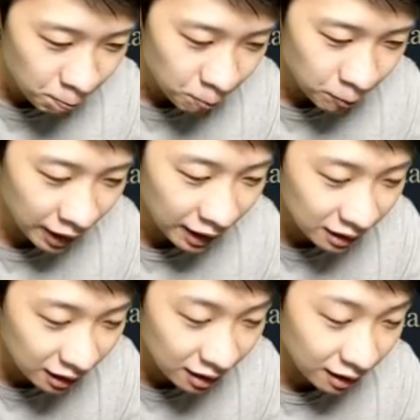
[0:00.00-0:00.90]

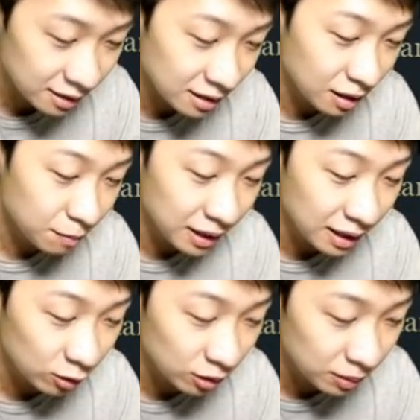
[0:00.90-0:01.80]
Mengherankan ya, tidak kembali ke
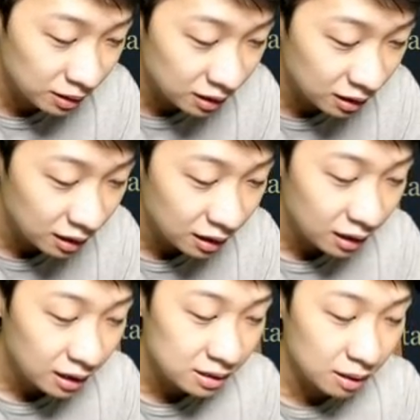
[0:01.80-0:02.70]
lautan Melindi
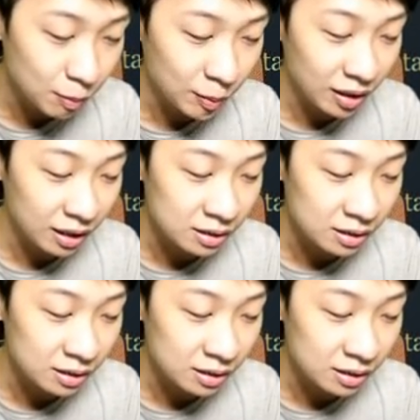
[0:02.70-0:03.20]
setelah peperangan.